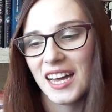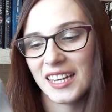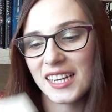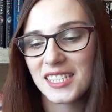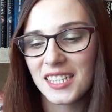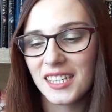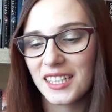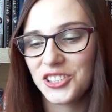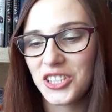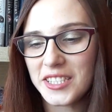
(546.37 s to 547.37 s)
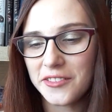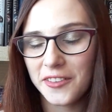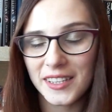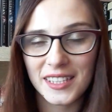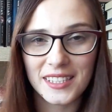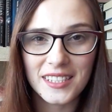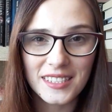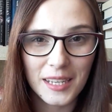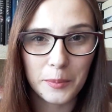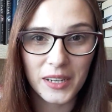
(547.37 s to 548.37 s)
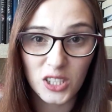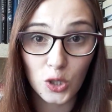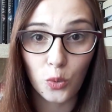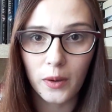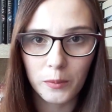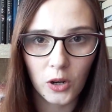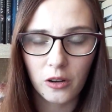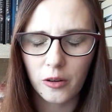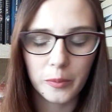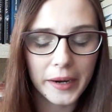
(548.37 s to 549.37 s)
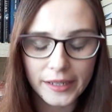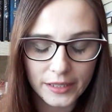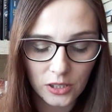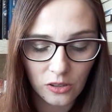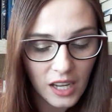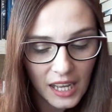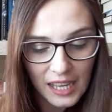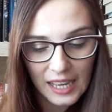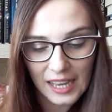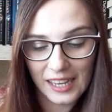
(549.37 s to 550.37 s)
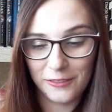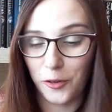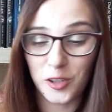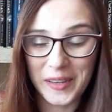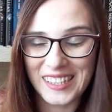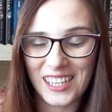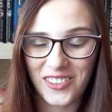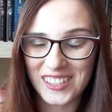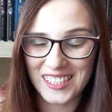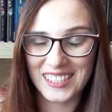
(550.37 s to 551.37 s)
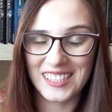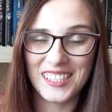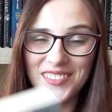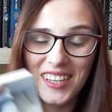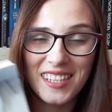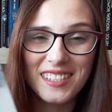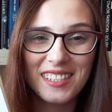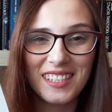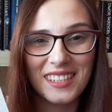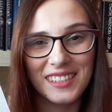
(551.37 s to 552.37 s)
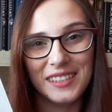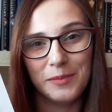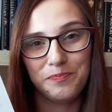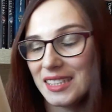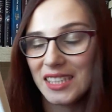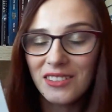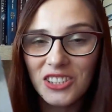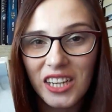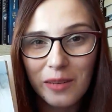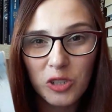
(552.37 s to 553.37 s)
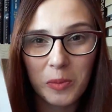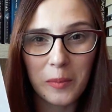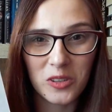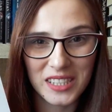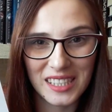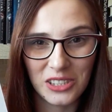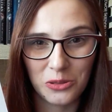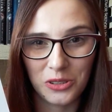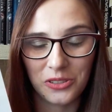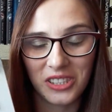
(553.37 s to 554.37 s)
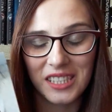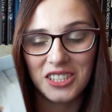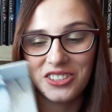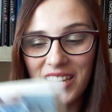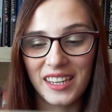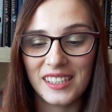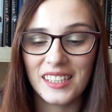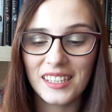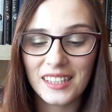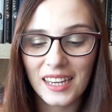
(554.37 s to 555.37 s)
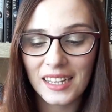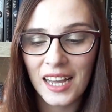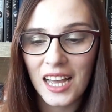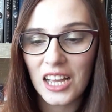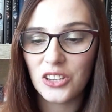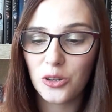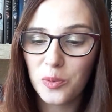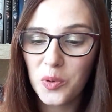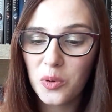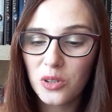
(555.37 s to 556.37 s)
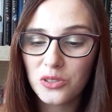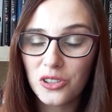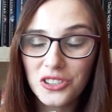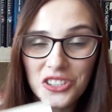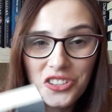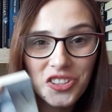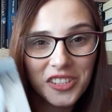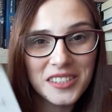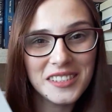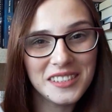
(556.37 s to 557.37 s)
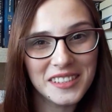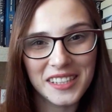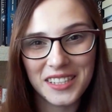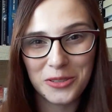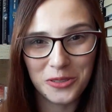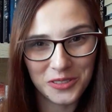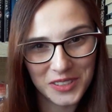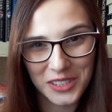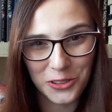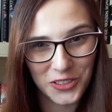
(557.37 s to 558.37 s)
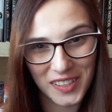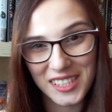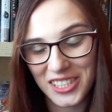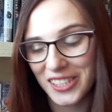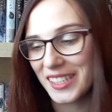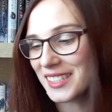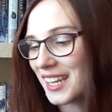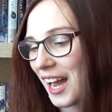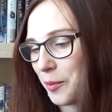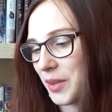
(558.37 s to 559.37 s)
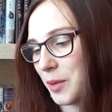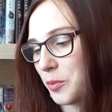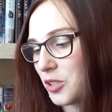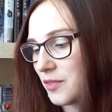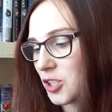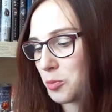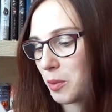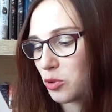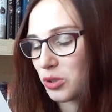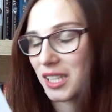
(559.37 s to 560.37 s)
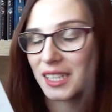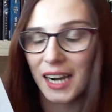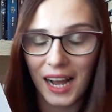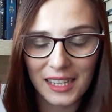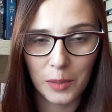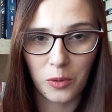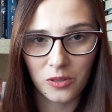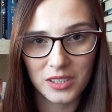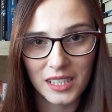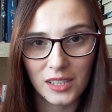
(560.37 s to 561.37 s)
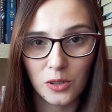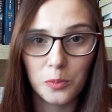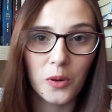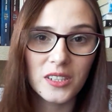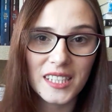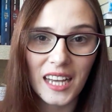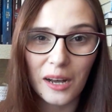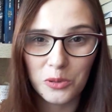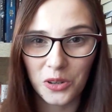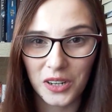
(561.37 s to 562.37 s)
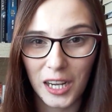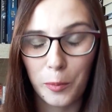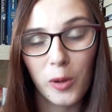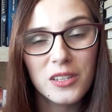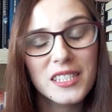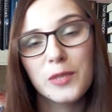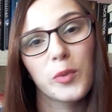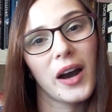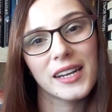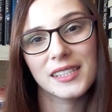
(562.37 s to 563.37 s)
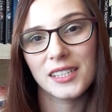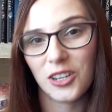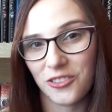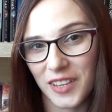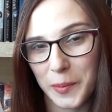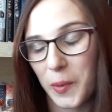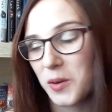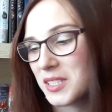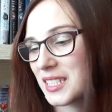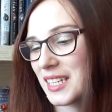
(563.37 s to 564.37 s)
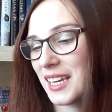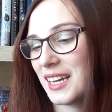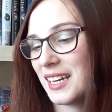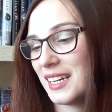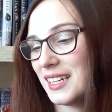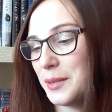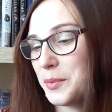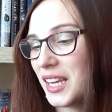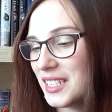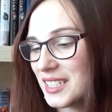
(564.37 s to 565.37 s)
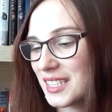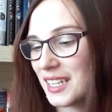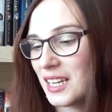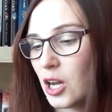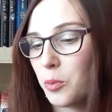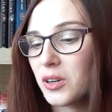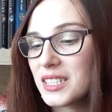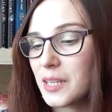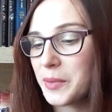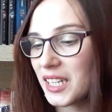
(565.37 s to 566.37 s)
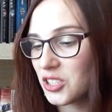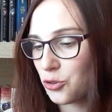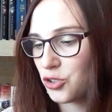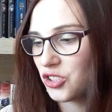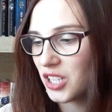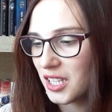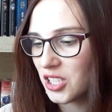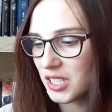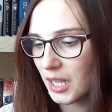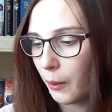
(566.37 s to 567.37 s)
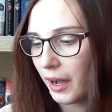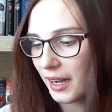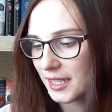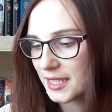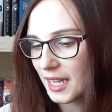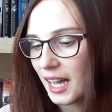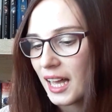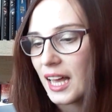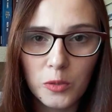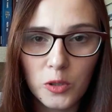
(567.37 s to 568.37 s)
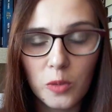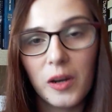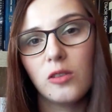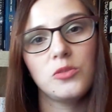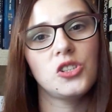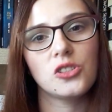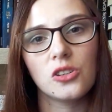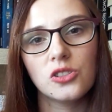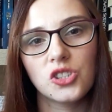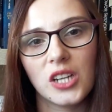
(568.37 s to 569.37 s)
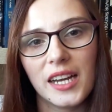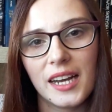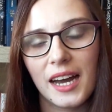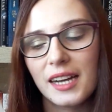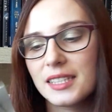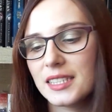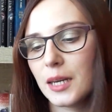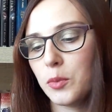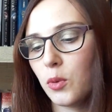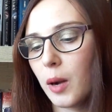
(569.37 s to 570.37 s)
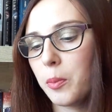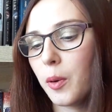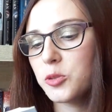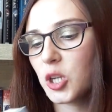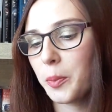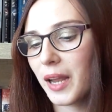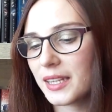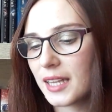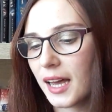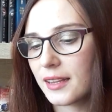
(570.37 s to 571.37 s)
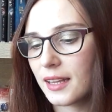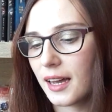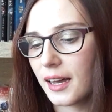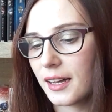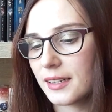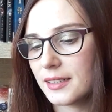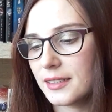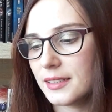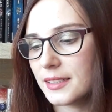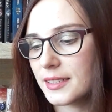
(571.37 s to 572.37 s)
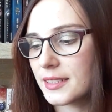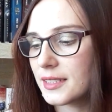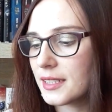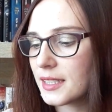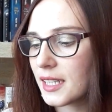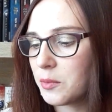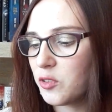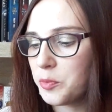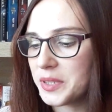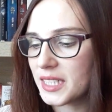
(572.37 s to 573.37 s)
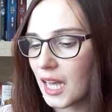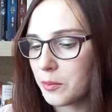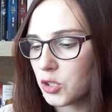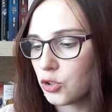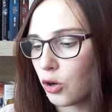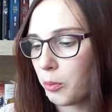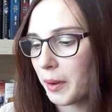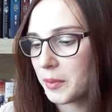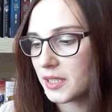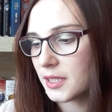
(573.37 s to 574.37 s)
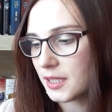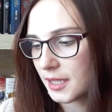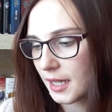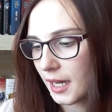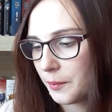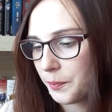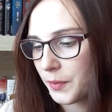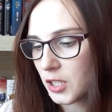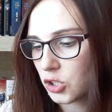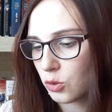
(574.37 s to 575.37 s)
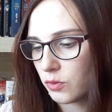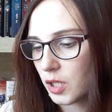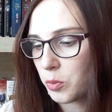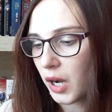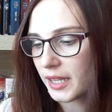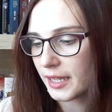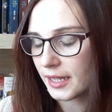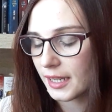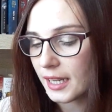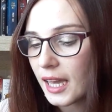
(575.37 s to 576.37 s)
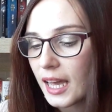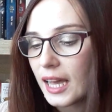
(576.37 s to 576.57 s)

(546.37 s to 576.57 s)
Raczej siedzę w fantastyce bardzo głęboko, bardzo w odmętach fantastyki, więc e, nie wiedziałam, czy mam oceniać tę książkę, czy nie. Jednak to było dosyć e, interesujące doświadczenie dla mnie, ponieważ mamy tutaj realia polskie, no polska autorka, polscy bohaterowie, polskie e, miejsce, polskie miasto, gdzie dzieje się cała akcja. Podobało mi się to, że akcja była poprzeplatana e, z takimi wpisami do pamiętnika naszej głównej bohaterki.